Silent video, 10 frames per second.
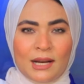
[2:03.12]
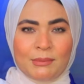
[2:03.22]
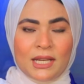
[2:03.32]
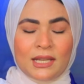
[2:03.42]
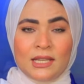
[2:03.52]

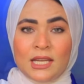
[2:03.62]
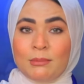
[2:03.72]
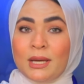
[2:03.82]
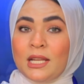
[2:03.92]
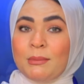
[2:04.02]
عمله
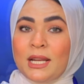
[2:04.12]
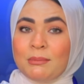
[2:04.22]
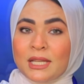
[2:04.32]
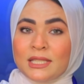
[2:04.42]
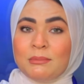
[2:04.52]
بينما
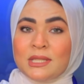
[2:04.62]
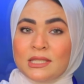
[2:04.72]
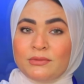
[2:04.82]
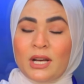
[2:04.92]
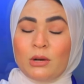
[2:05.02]
لم يتم
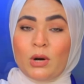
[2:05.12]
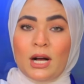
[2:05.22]
استيفاء